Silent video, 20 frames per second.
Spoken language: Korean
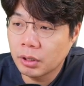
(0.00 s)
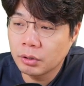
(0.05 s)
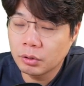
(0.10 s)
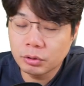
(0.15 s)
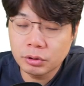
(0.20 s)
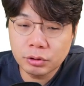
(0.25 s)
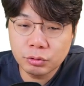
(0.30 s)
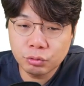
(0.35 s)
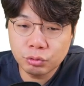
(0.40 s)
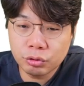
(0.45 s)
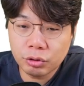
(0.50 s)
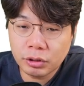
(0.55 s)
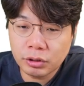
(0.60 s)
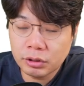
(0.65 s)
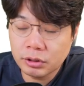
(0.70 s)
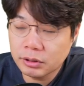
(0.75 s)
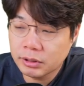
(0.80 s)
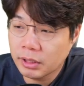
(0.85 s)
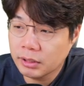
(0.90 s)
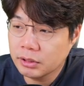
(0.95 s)
에너지 수출에
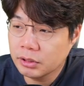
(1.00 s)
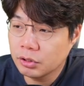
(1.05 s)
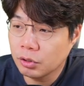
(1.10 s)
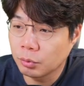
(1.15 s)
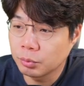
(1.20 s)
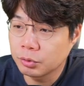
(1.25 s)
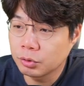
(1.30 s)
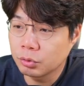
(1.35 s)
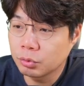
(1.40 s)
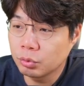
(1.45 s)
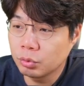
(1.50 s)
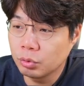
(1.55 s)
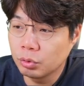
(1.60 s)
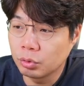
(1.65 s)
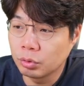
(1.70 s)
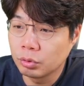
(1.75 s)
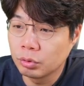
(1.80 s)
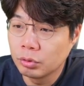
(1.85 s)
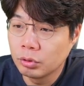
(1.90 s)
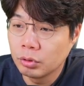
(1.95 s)
큰 차질이
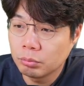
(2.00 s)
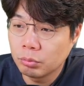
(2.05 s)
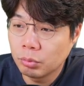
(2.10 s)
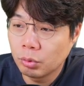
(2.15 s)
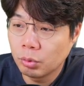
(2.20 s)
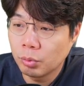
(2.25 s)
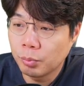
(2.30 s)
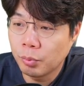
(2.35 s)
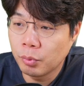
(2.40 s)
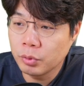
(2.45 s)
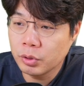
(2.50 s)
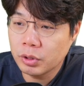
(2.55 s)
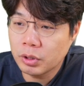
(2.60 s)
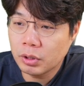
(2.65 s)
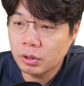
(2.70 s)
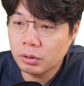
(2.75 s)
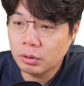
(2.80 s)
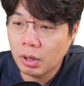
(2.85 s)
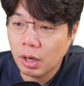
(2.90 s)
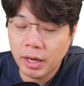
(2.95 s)
없었고 뭐
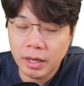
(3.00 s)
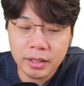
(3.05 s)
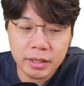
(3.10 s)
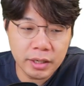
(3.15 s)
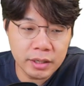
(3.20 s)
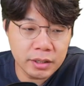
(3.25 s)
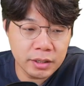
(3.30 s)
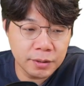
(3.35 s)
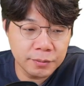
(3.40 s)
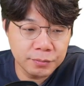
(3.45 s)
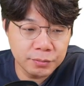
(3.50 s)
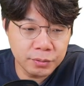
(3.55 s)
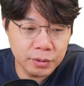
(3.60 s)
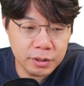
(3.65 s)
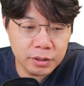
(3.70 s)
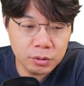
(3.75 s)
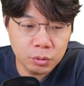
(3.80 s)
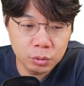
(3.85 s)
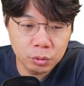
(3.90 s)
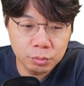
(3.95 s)
보니까
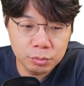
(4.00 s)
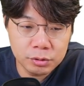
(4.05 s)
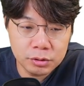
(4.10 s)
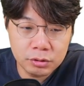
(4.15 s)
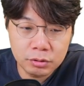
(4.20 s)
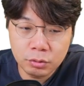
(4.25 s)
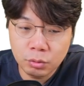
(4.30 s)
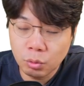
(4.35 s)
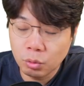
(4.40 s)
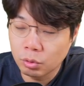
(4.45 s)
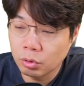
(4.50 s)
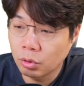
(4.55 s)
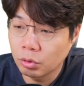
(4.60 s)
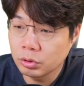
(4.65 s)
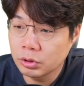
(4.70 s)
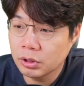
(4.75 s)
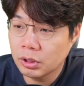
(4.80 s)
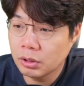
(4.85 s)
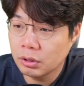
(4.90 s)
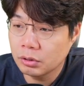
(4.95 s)
아이아이에프의 이코노미스트도
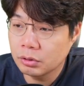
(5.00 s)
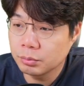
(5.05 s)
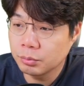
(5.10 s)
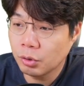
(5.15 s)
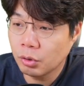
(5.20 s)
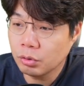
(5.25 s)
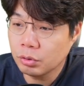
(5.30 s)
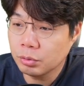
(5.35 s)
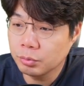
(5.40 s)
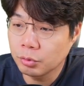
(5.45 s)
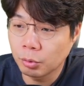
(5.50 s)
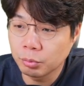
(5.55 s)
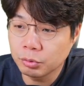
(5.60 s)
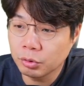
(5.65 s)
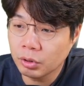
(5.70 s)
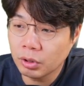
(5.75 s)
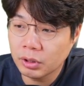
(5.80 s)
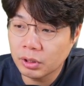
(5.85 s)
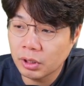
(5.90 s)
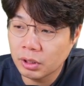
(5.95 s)
러시아에 지금 현금
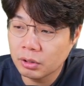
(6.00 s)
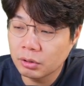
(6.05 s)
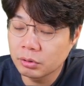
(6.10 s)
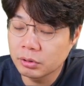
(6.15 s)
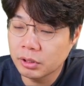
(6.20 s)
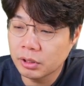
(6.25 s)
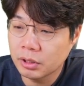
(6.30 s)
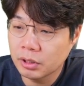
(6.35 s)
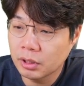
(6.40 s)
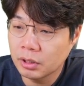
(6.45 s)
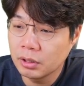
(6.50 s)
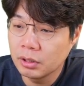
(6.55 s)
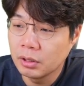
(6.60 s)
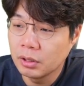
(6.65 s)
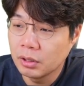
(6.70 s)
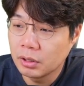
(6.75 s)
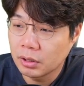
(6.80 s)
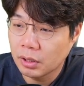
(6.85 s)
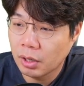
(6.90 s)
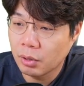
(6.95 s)
넘쳐난다 이런 얘기가
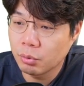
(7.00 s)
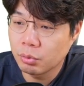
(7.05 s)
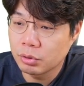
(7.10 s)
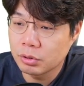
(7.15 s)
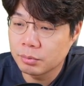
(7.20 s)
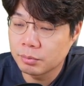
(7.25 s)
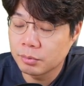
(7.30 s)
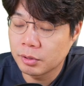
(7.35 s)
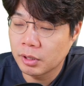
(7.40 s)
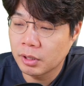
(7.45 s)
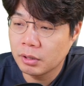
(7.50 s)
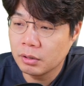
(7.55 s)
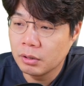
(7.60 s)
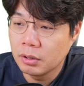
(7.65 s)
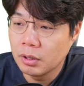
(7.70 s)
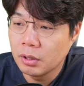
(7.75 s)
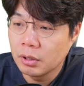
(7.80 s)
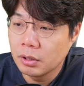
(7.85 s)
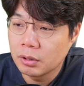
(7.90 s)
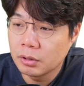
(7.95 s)
나오고 있습니다.
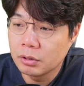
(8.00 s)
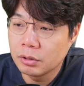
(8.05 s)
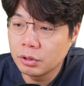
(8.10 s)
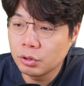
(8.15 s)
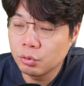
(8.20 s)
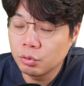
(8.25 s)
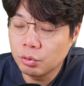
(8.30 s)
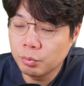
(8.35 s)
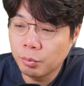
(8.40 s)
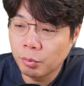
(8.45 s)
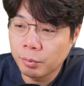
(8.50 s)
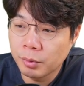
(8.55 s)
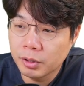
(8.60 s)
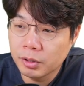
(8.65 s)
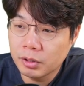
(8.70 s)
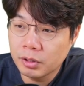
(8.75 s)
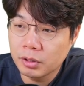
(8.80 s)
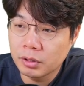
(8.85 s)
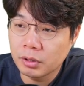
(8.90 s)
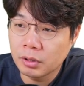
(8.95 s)
그 이유를
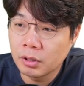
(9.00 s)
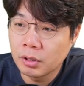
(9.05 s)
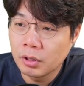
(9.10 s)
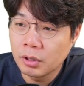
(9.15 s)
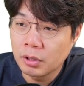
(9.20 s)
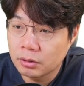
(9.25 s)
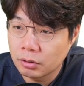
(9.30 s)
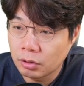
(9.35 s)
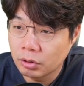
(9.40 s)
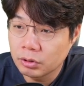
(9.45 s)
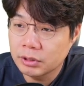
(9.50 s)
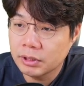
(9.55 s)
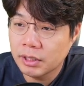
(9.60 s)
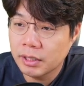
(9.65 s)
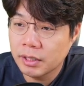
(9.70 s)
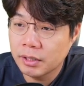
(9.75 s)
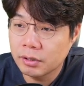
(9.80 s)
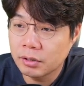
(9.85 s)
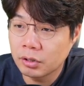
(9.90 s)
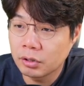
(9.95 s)
보면은
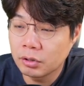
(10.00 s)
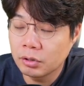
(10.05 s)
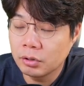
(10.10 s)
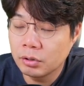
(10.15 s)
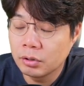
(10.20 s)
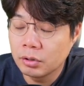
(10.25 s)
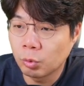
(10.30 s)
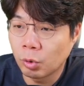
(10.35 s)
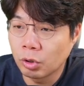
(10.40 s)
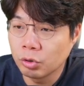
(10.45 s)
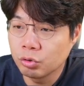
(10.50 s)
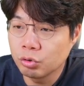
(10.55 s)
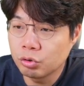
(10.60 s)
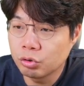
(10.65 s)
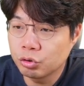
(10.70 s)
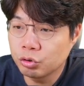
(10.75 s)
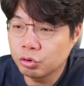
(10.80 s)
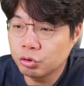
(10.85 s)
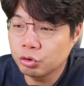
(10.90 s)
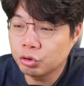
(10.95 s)
러시아에서
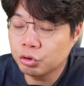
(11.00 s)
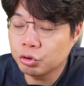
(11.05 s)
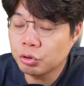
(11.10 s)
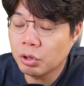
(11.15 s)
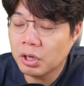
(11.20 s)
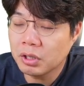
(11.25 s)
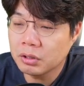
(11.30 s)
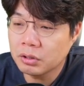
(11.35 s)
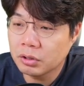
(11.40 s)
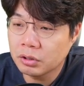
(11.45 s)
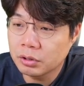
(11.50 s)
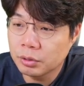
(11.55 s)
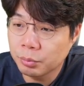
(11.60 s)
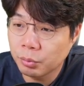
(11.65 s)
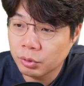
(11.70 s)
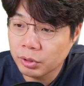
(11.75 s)
원유를 수출하는 것을